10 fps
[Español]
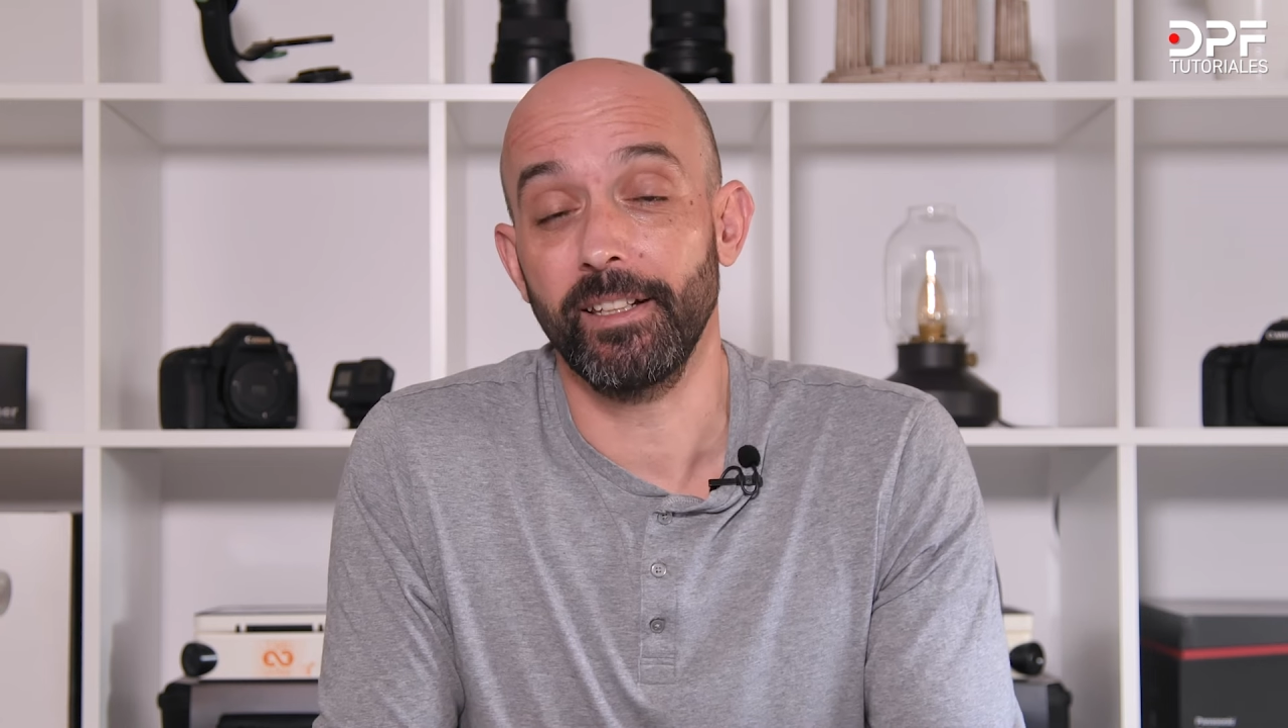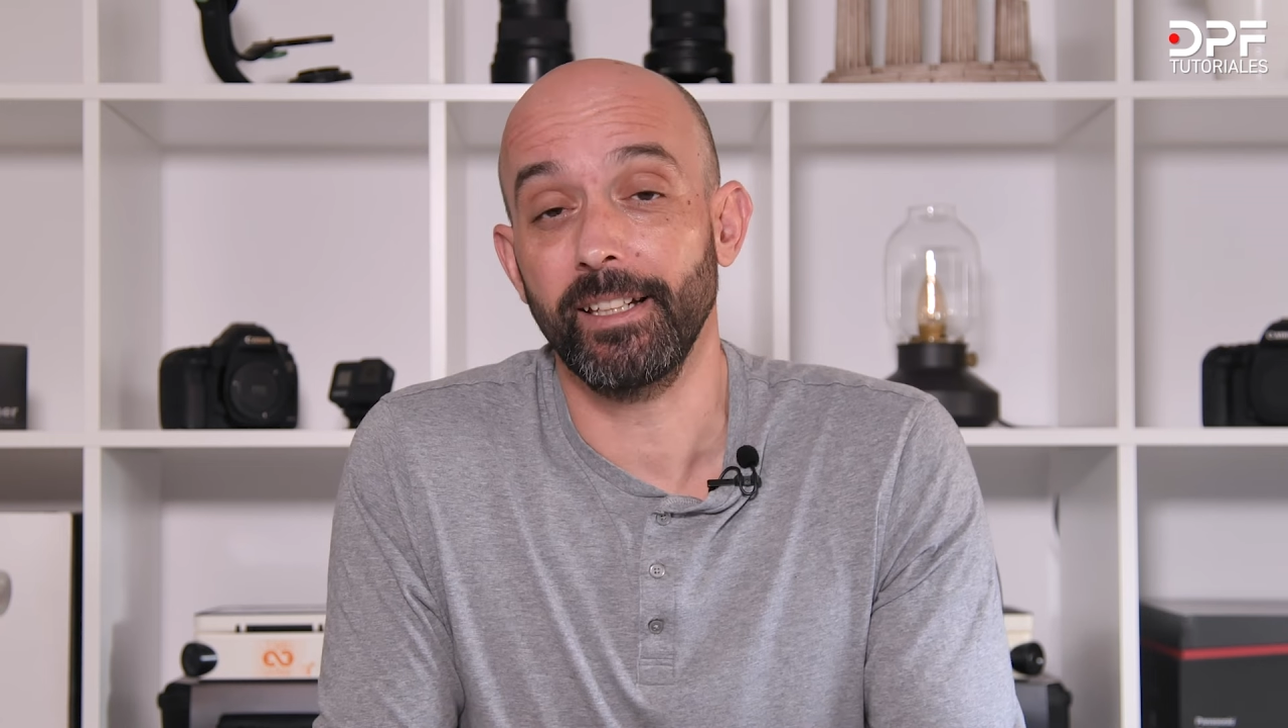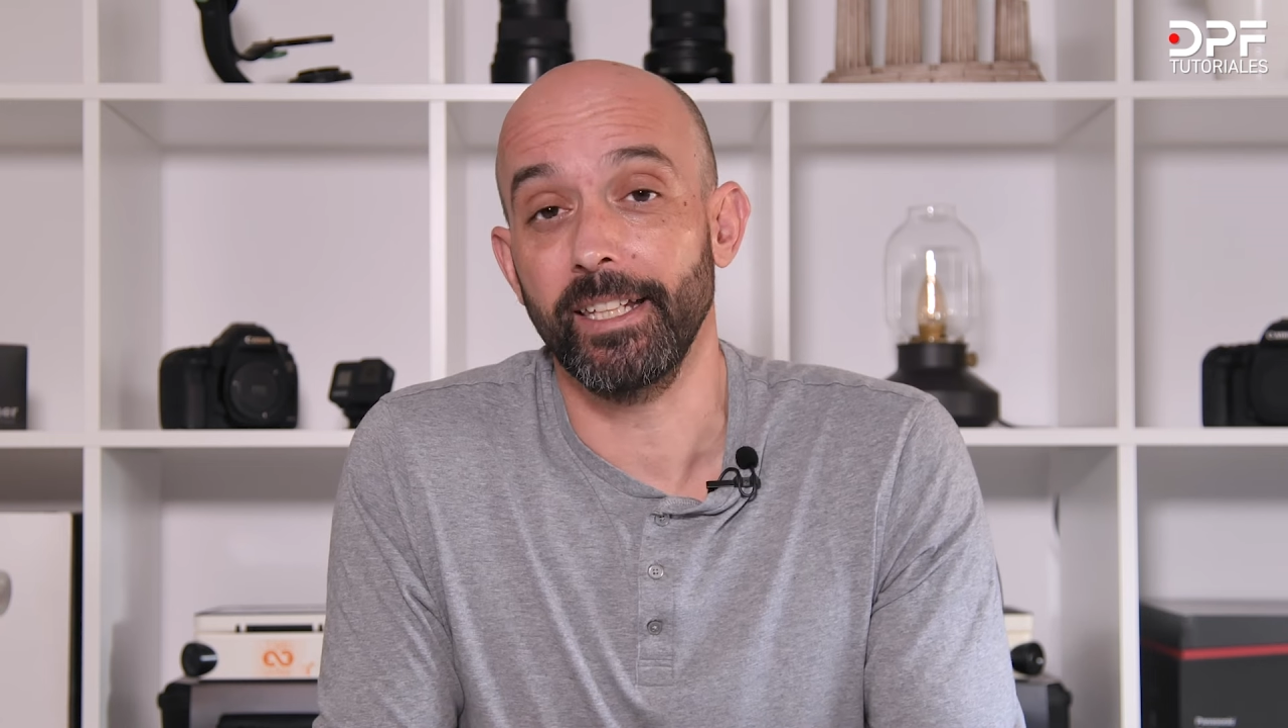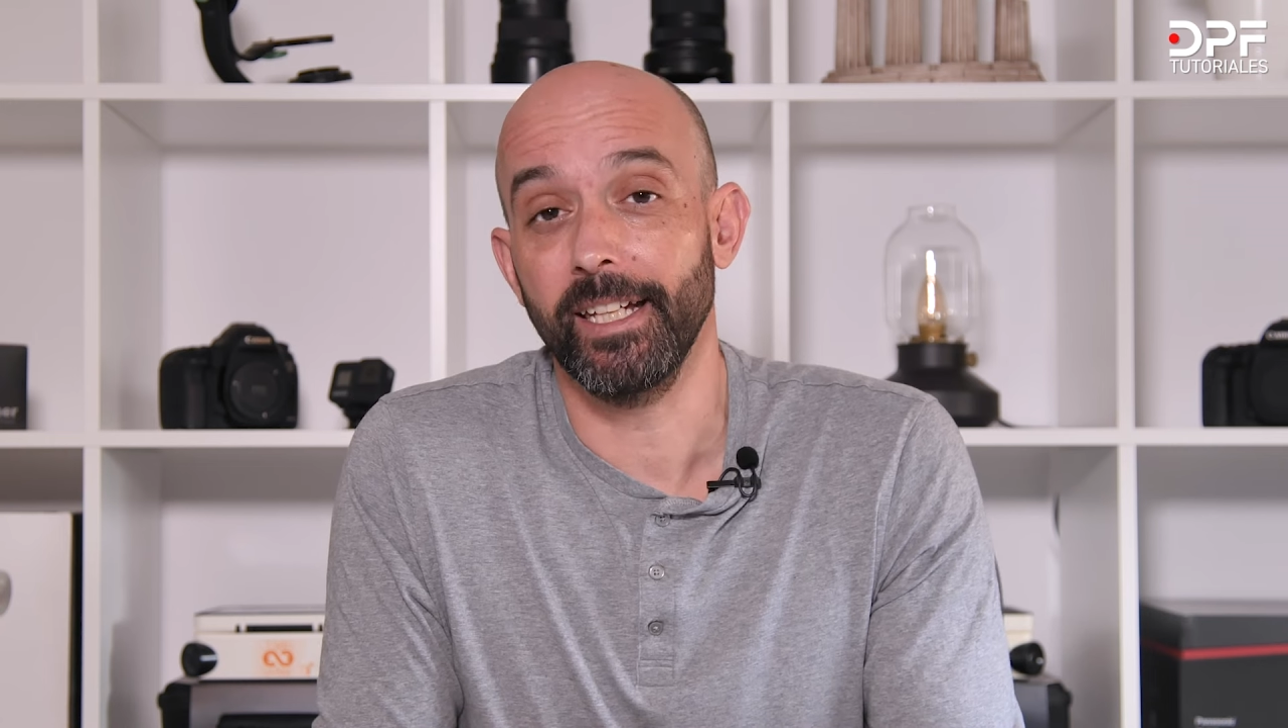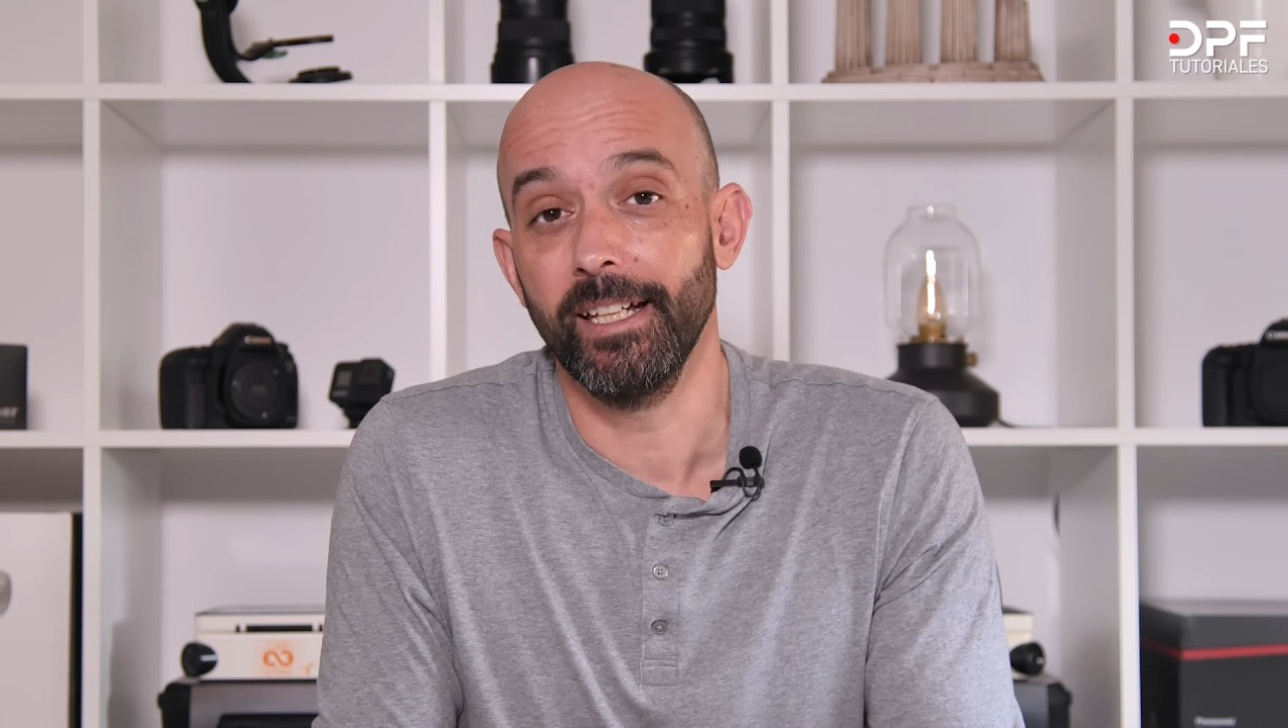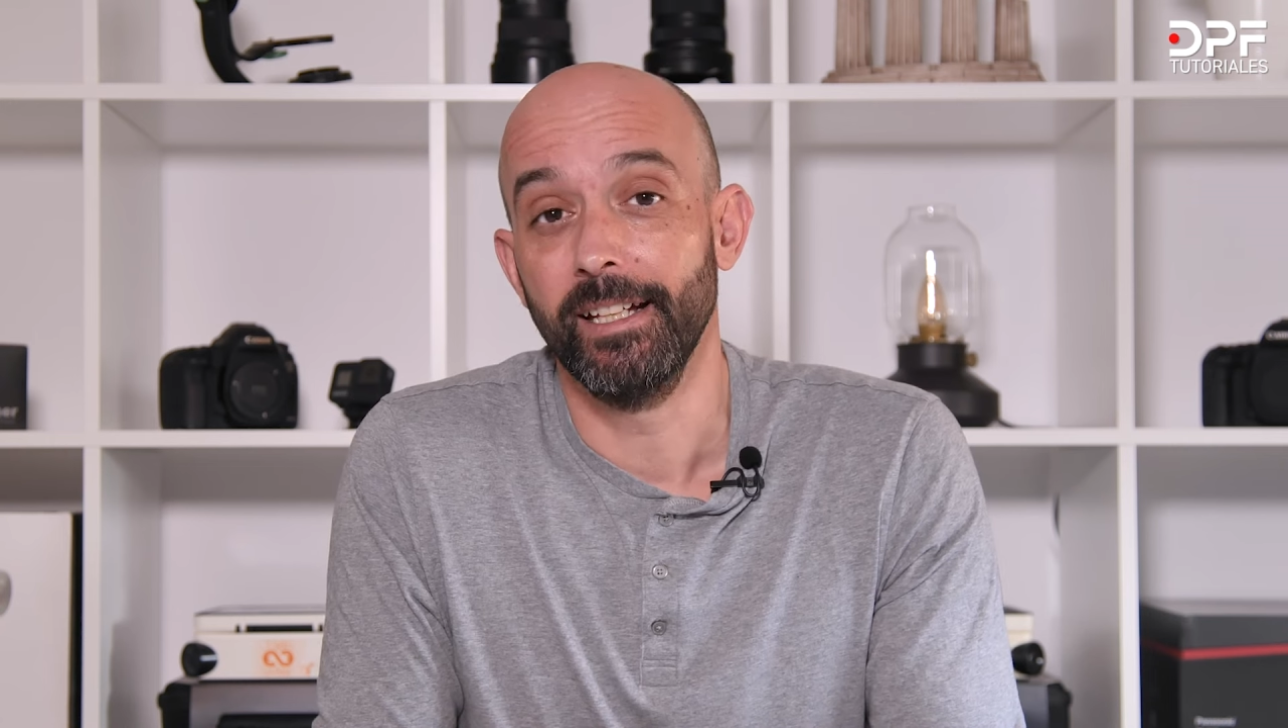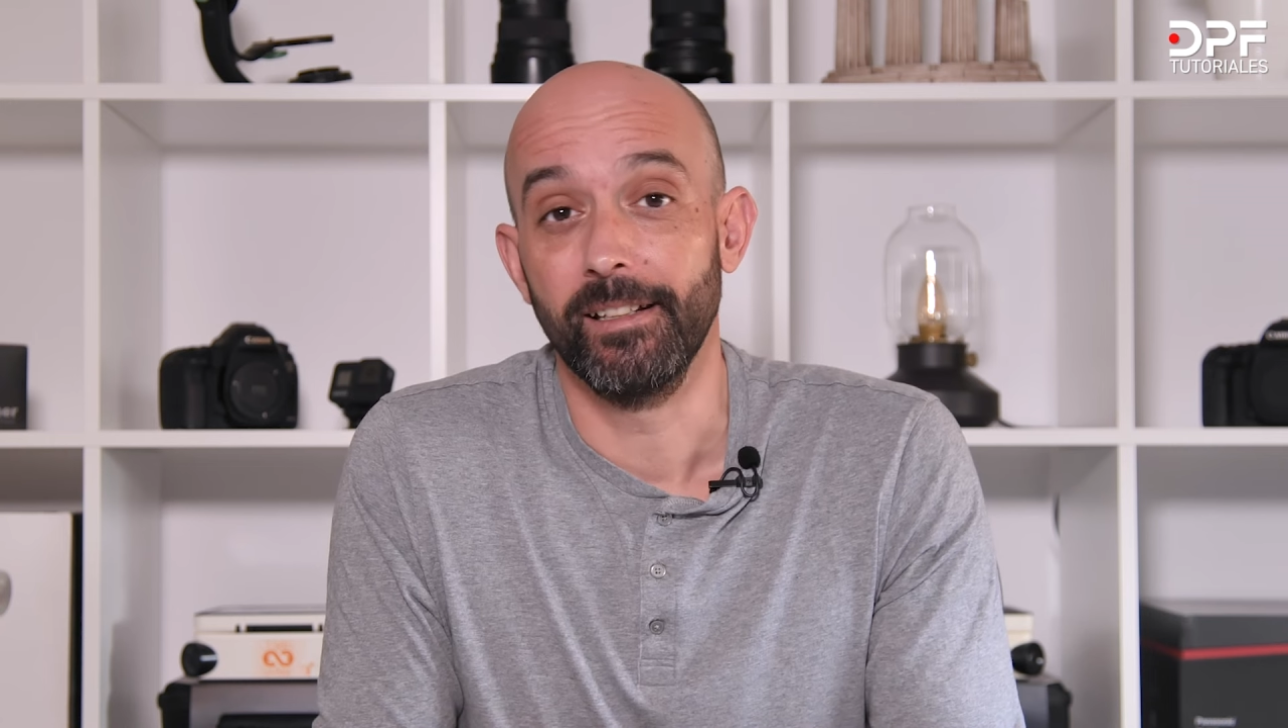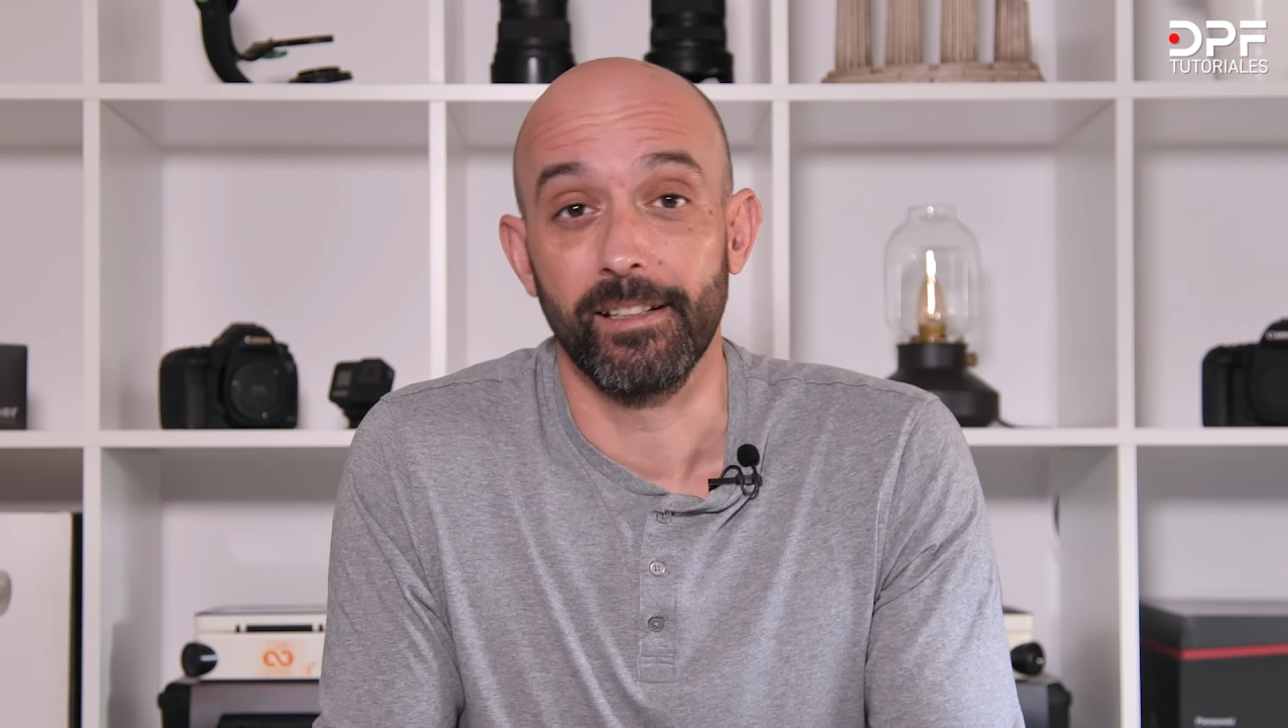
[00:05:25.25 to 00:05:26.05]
detalle,